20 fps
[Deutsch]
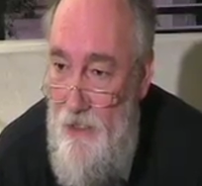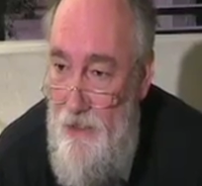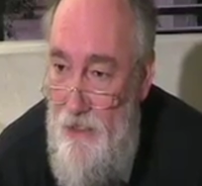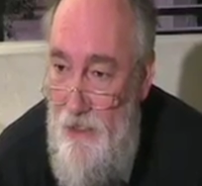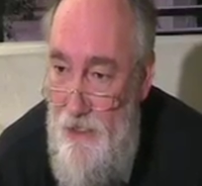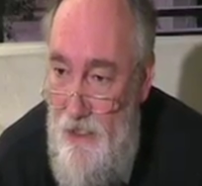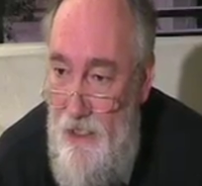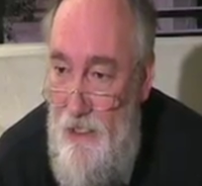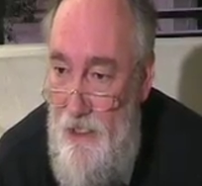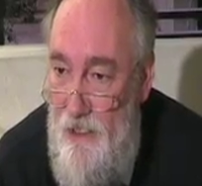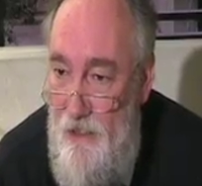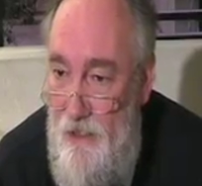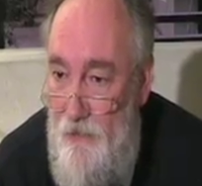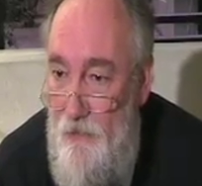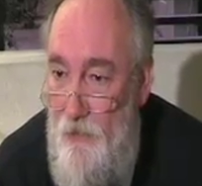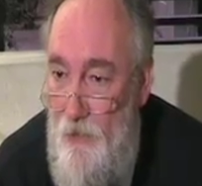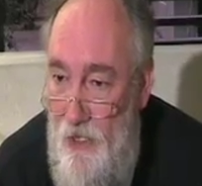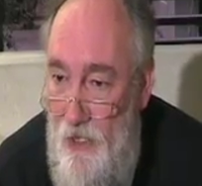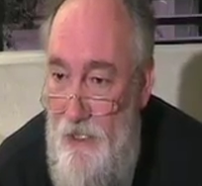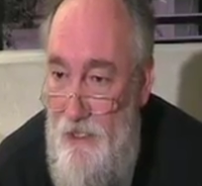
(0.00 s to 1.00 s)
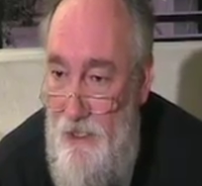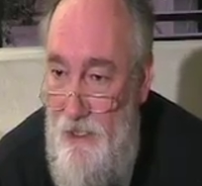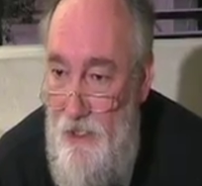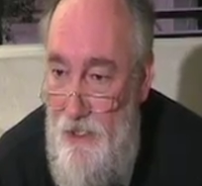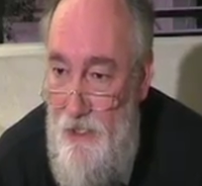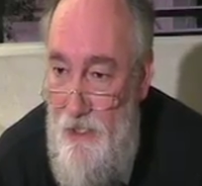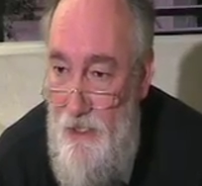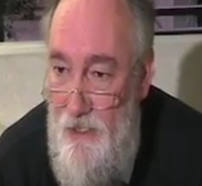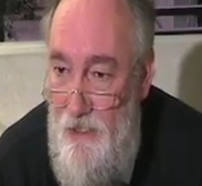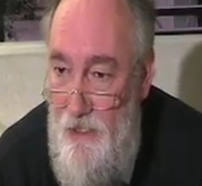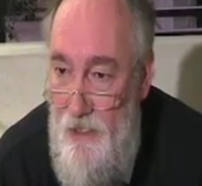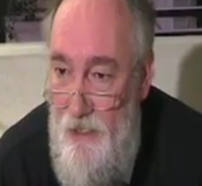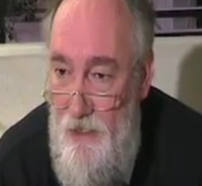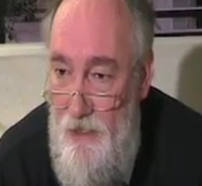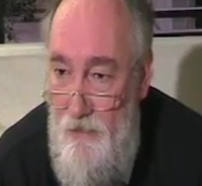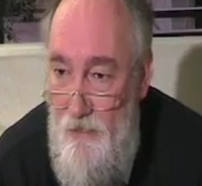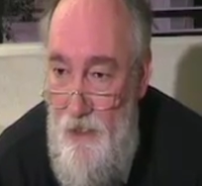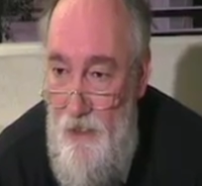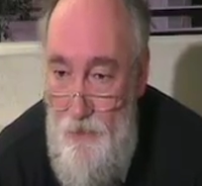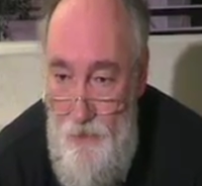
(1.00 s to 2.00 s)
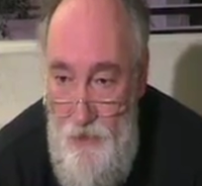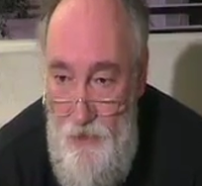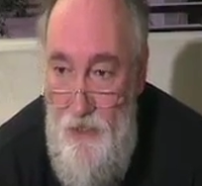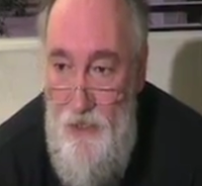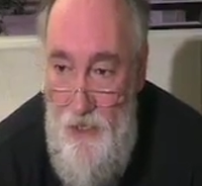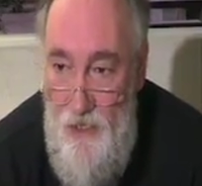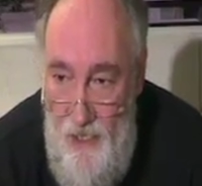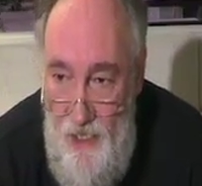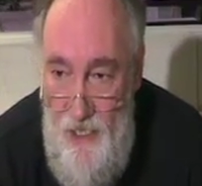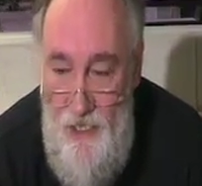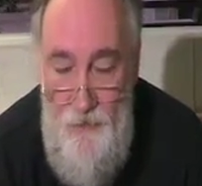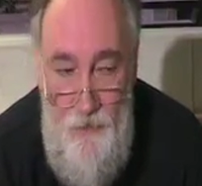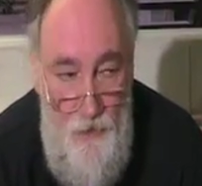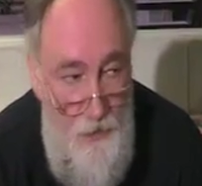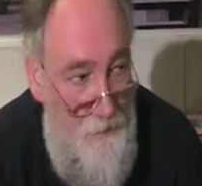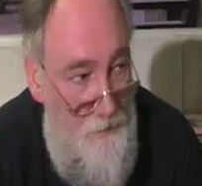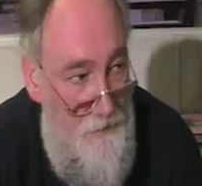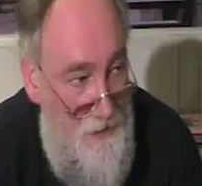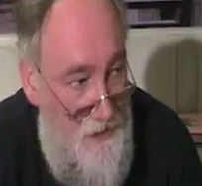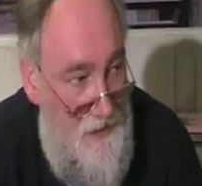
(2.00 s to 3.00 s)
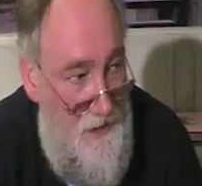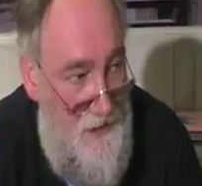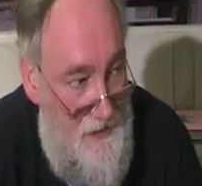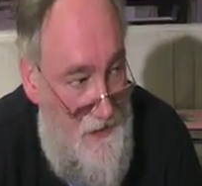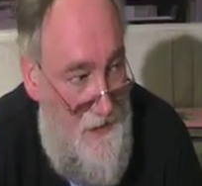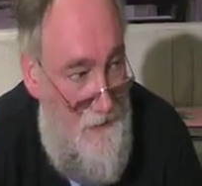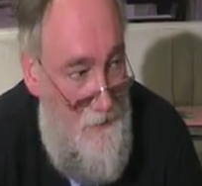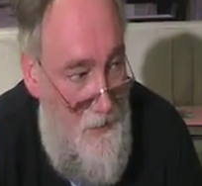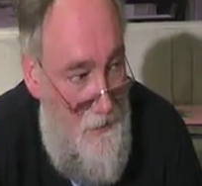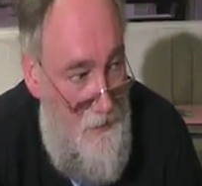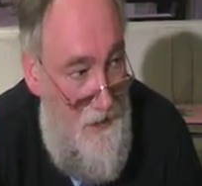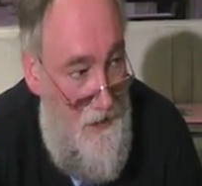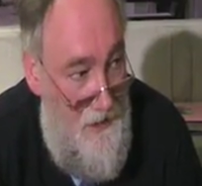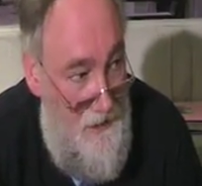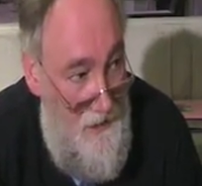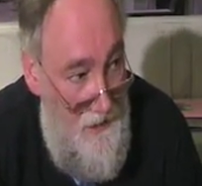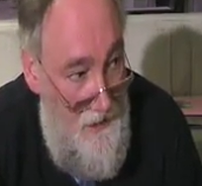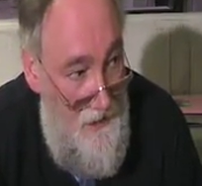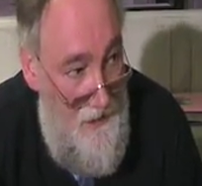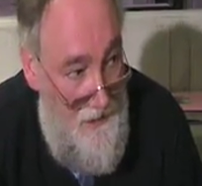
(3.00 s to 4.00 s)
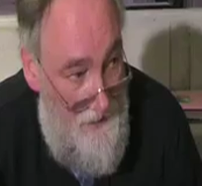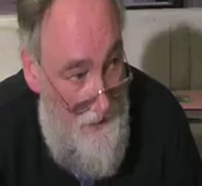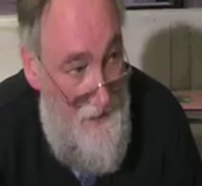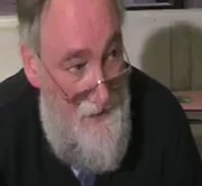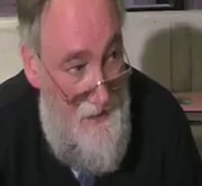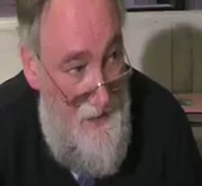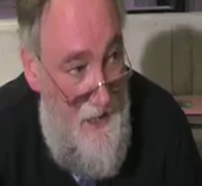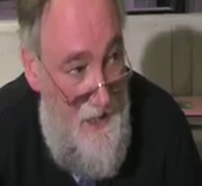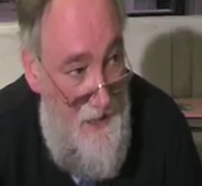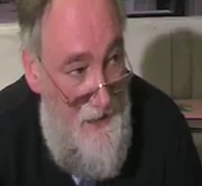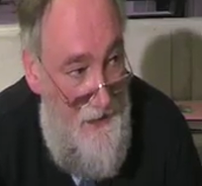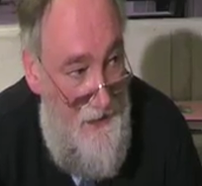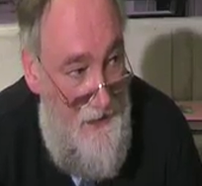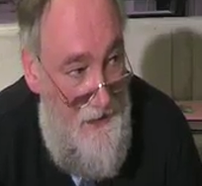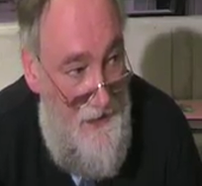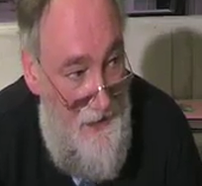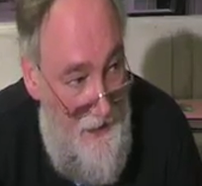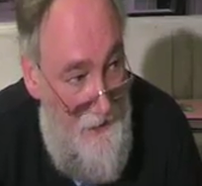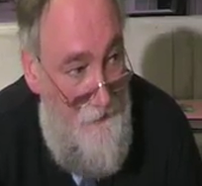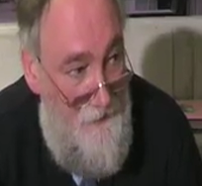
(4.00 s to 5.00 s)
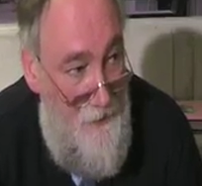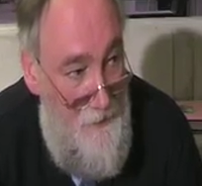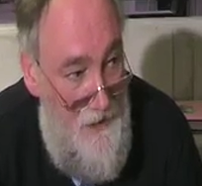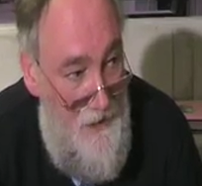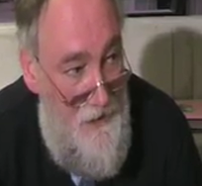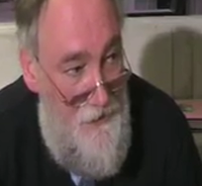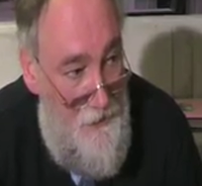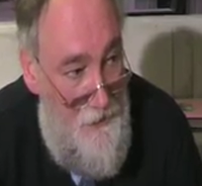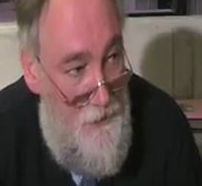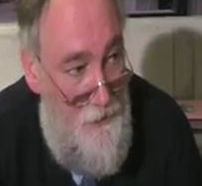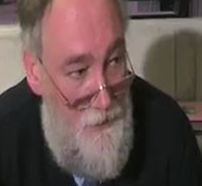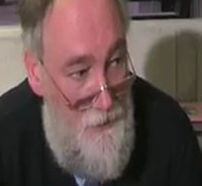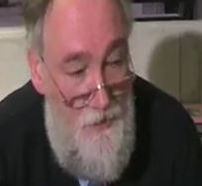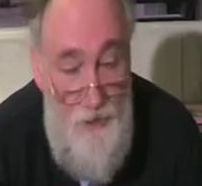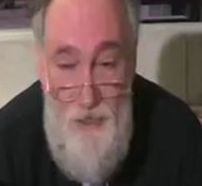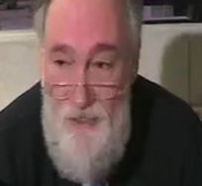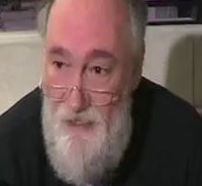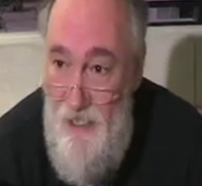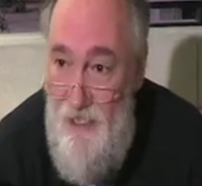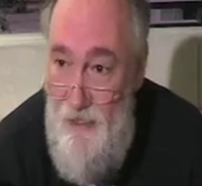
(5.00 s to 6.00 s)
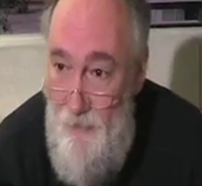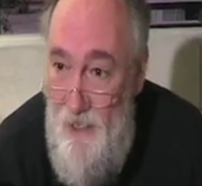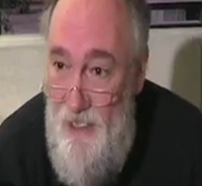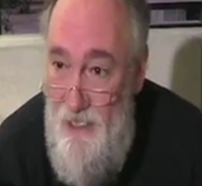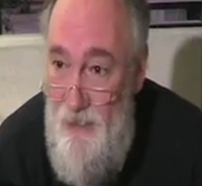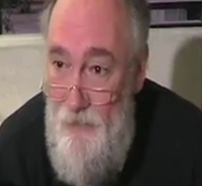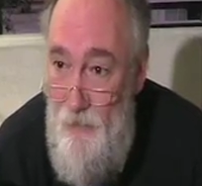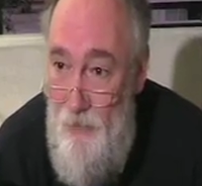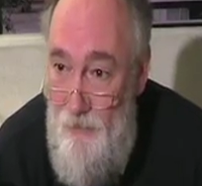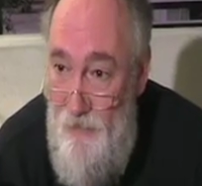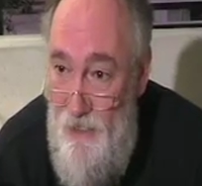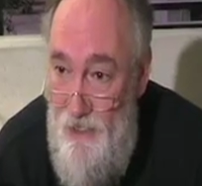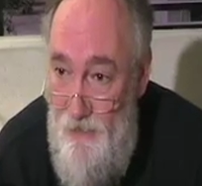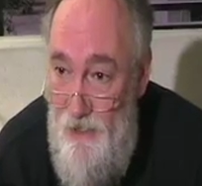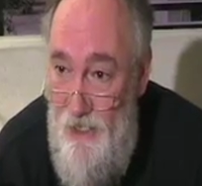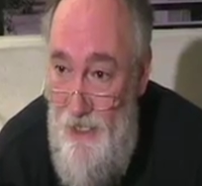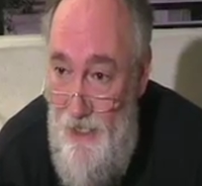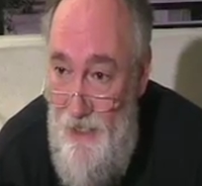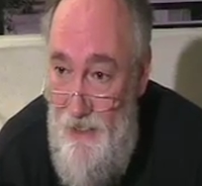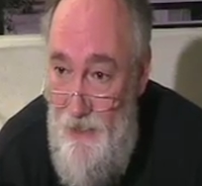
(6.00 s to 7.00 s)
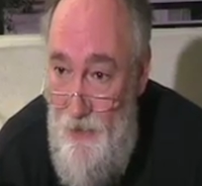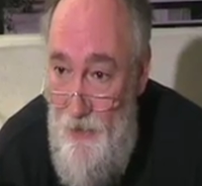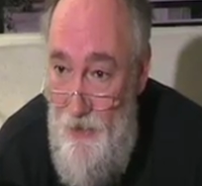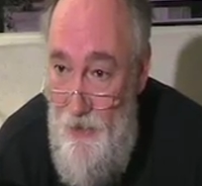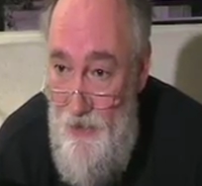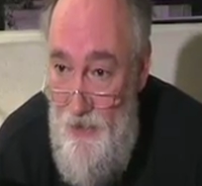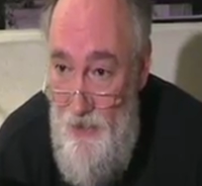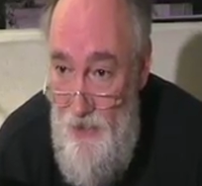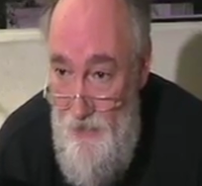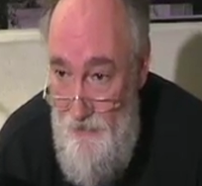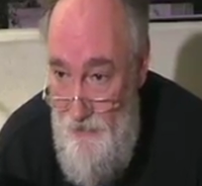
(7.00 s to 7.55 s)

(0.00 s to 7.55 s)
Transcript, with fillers: die nicht individualistisch sind weil unsere Rechtsformen sind, da sagen wir mal ganz ehrlich, Kleinfamilienstrukturen ist das Maximum, was wir denken können.